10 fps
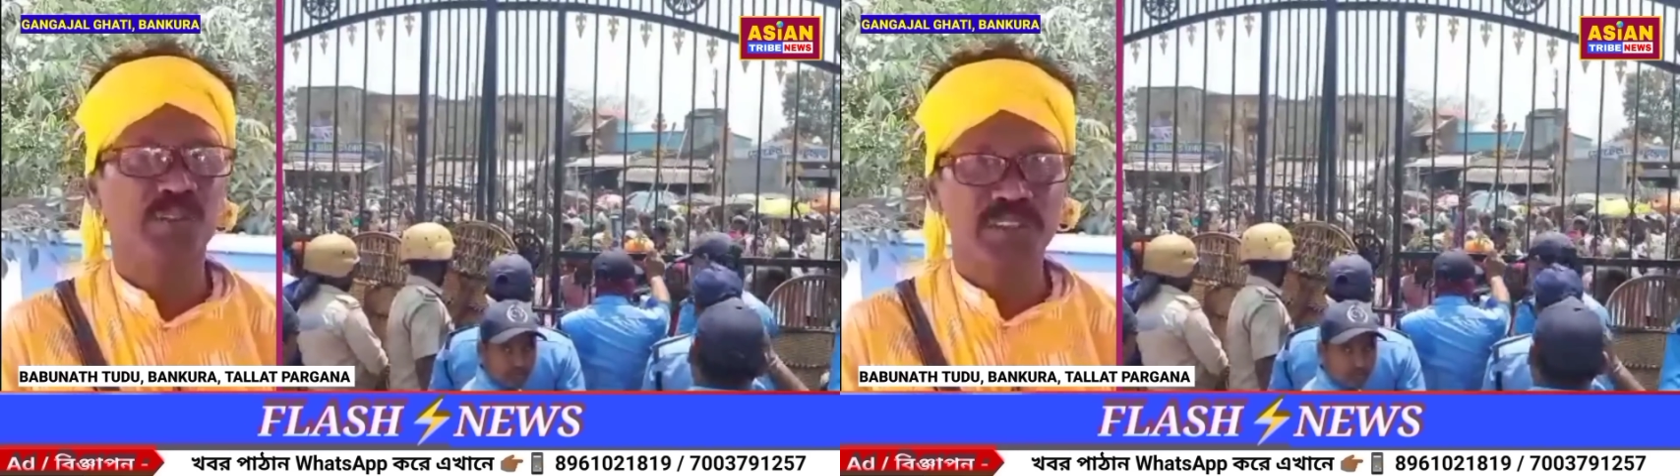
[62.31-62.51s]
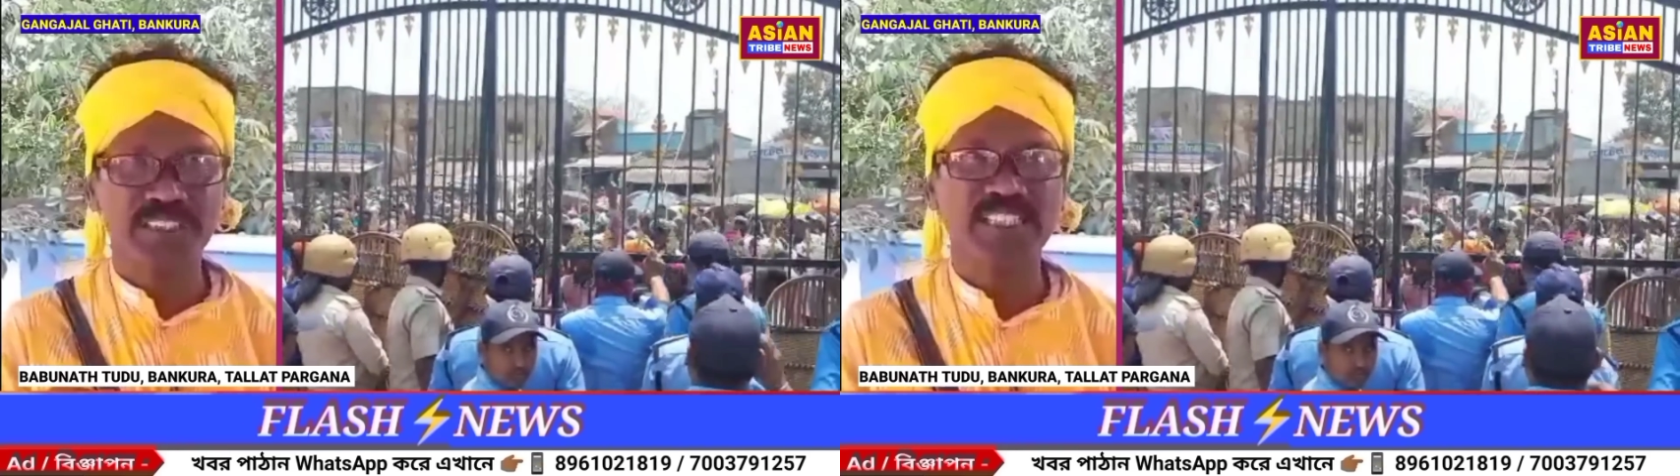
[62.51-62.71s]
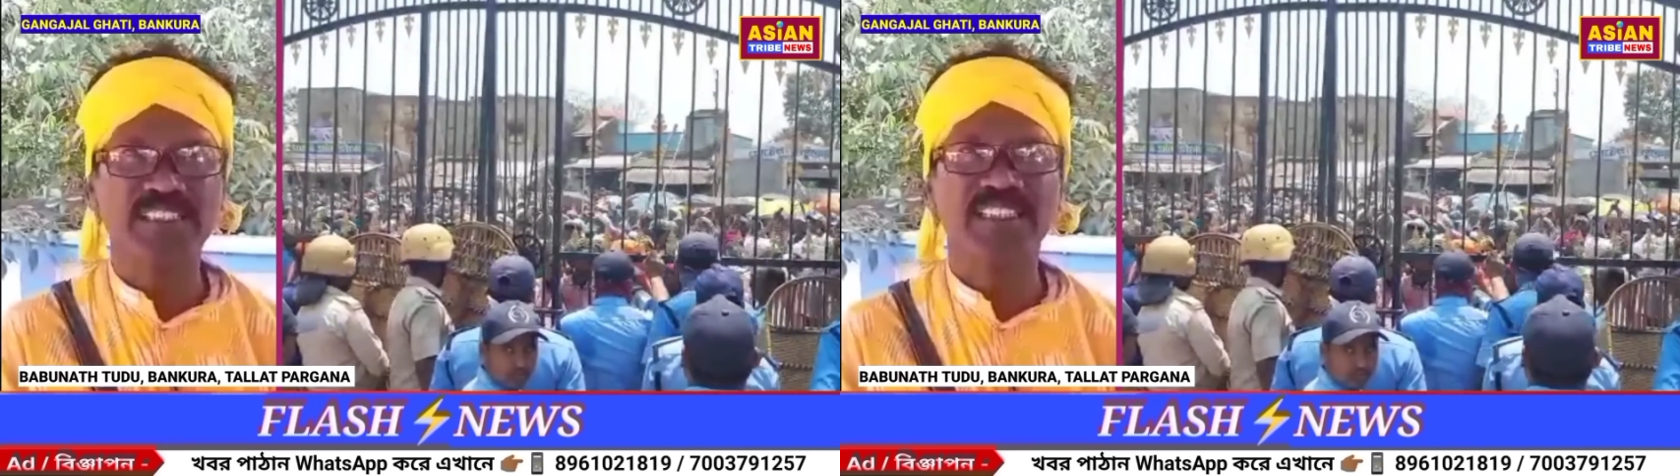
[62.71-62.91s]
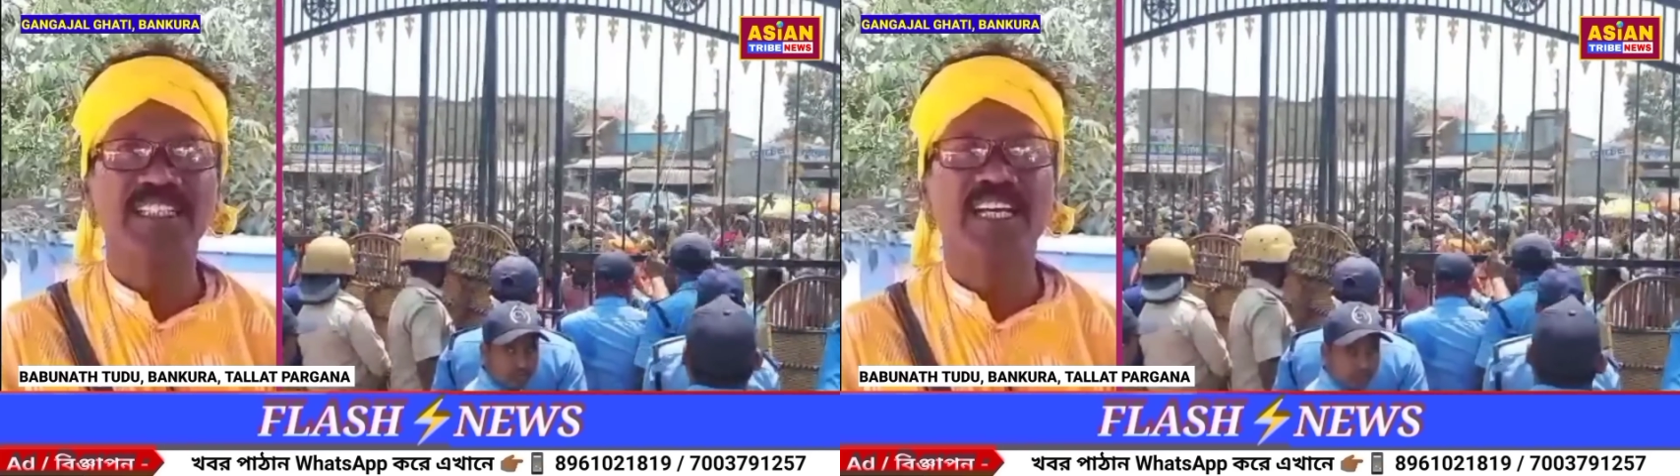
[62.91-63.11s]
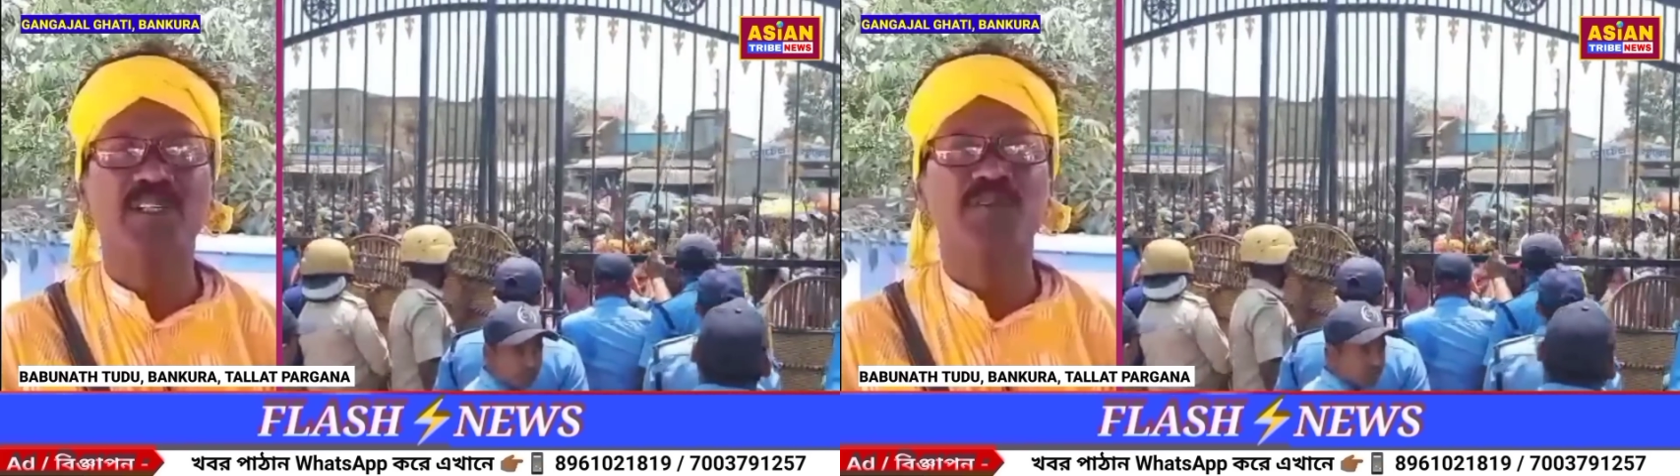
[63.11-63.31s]
টর্চারিং থেকে
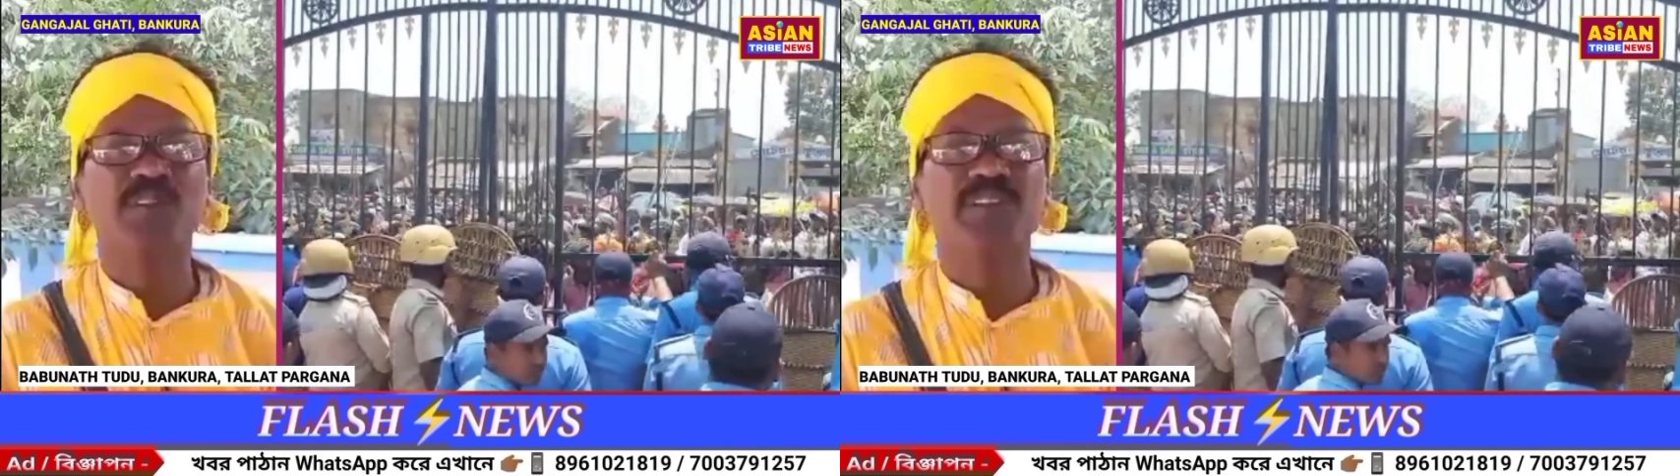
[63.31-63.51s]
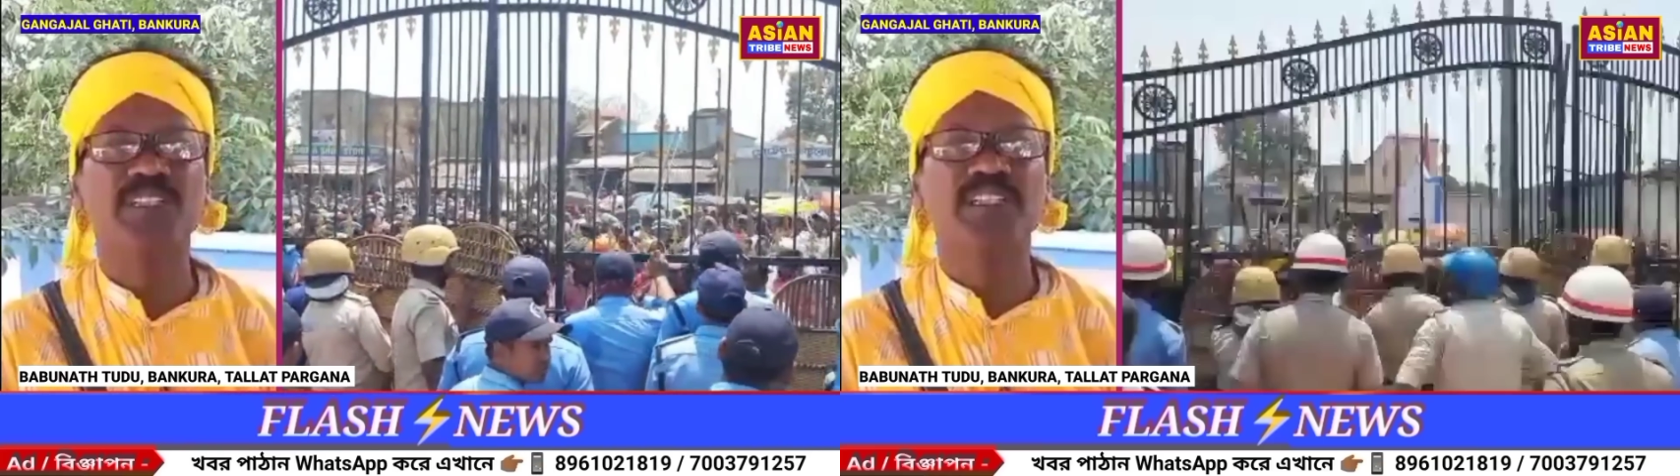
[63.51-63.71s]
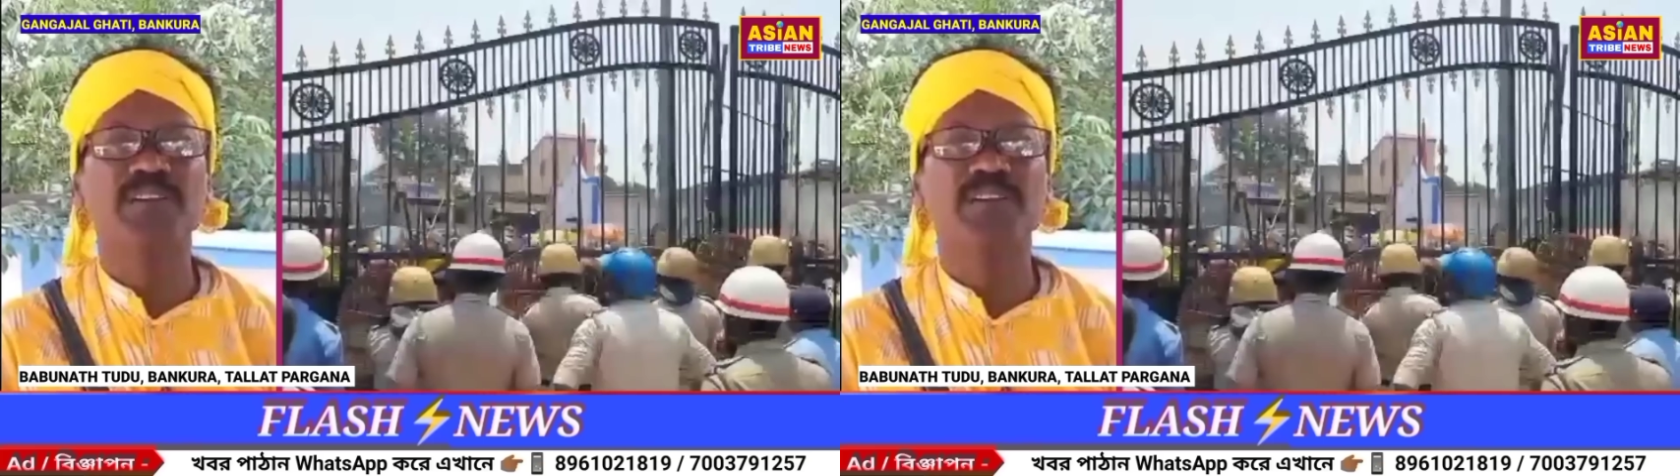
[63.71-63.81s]
আরম্ভ করে